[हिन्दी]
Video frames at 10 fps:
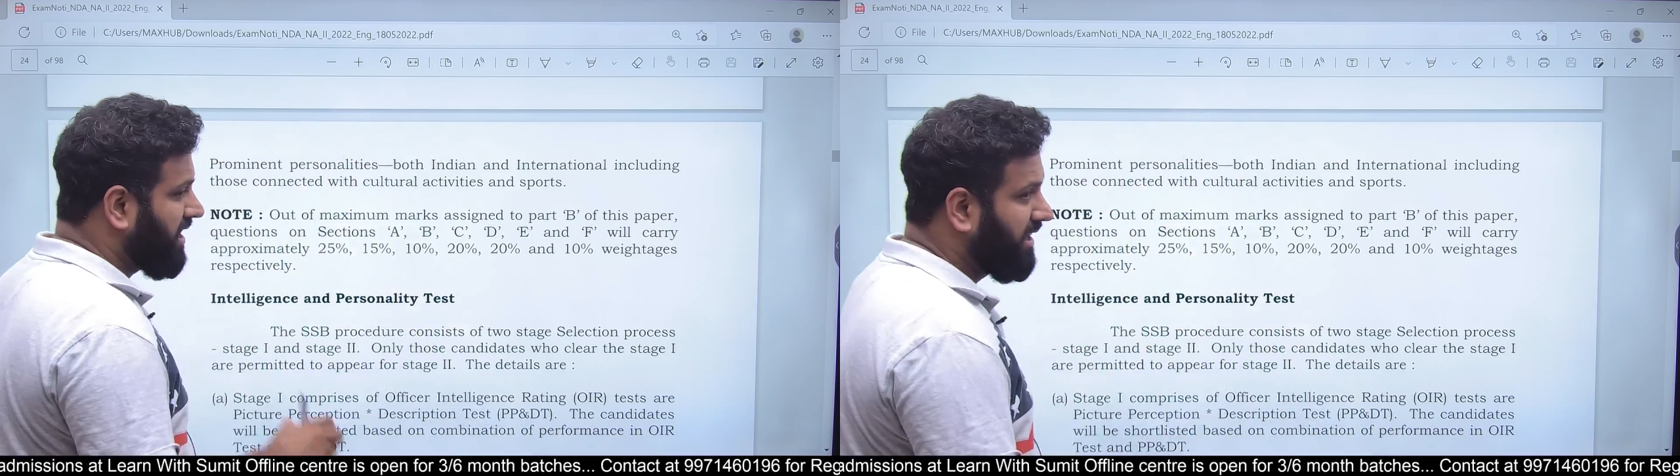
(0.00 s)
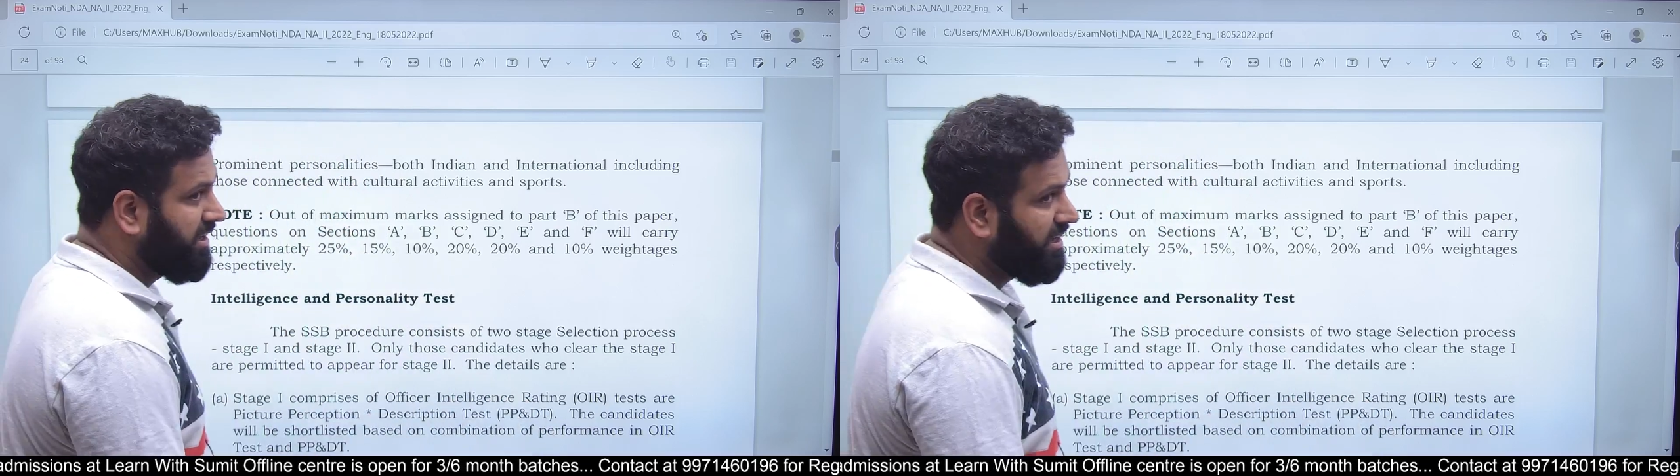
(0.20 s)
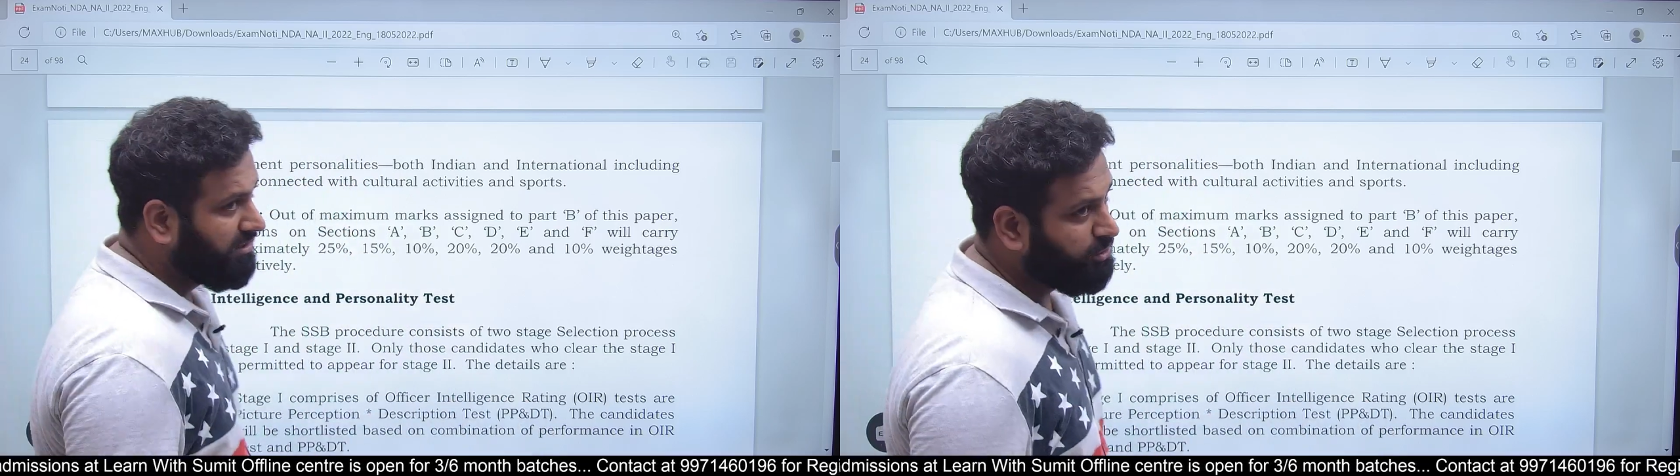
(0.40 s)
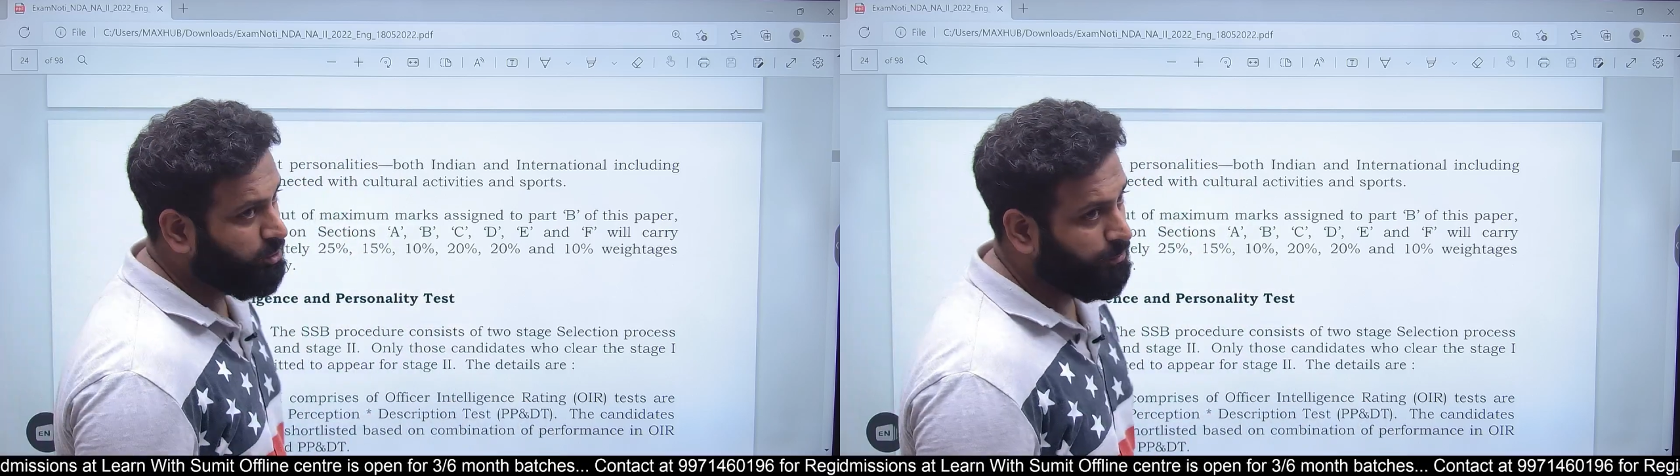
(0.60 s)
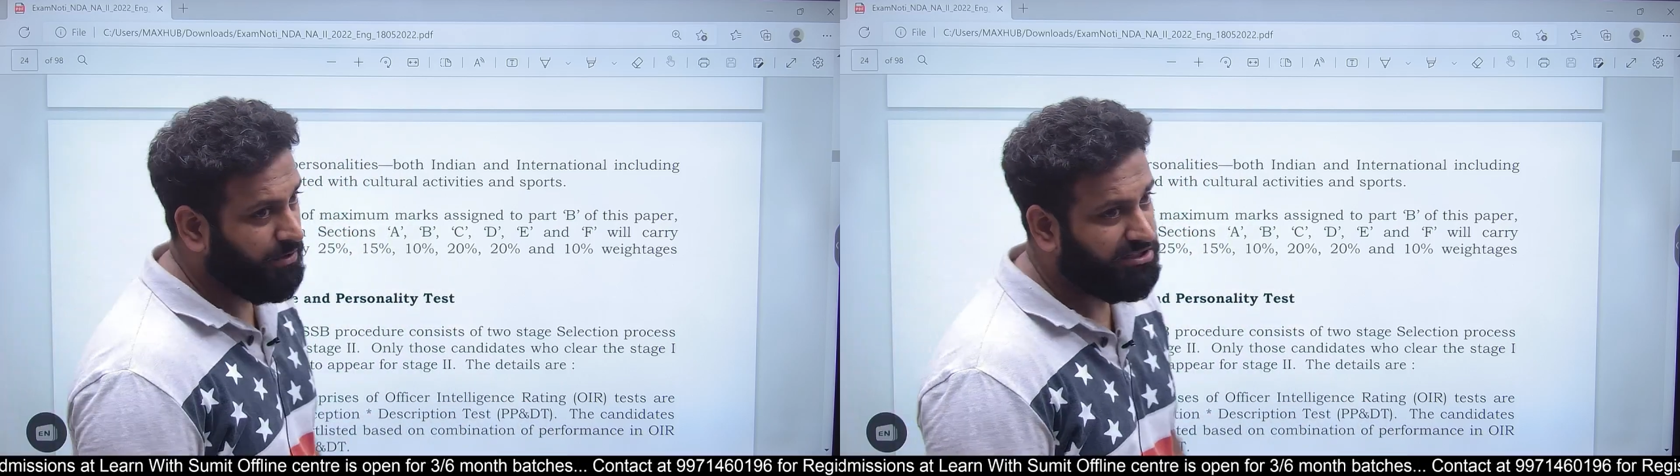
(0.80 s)
आइडिया है जो
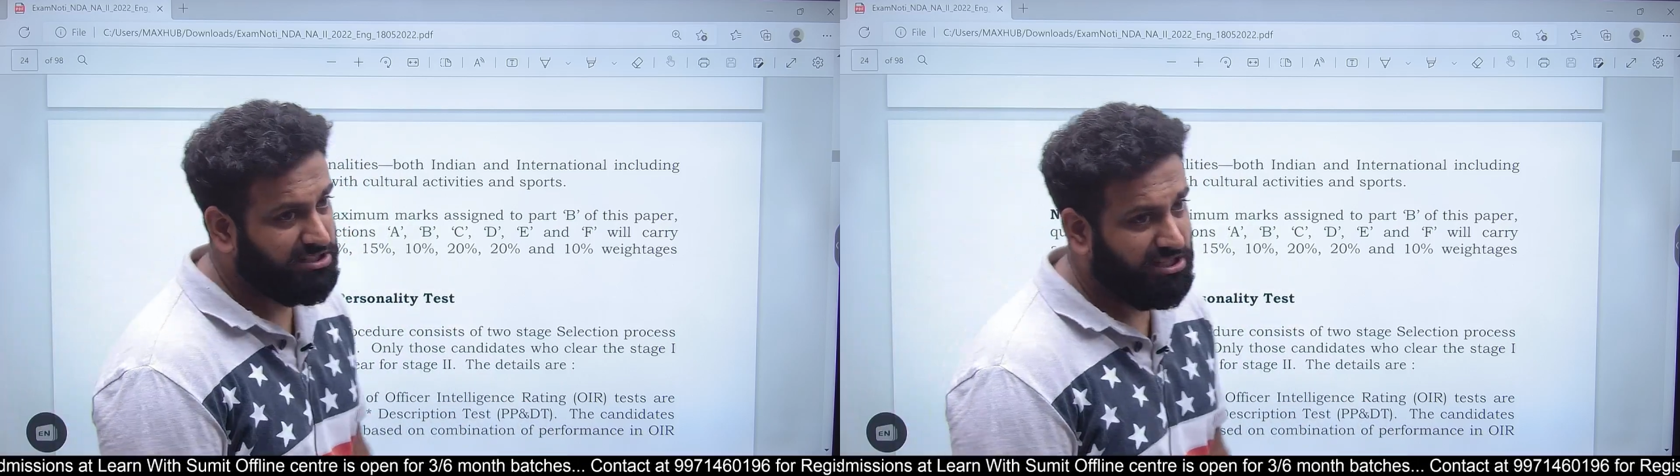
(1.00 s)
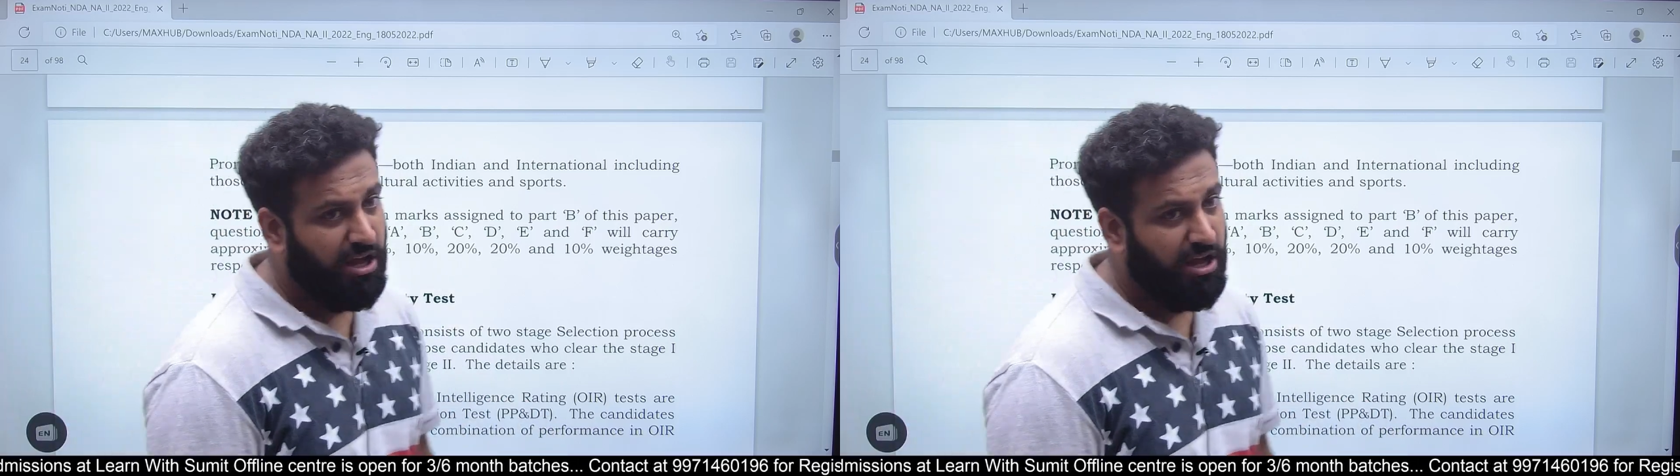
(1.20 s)
यूपीएससी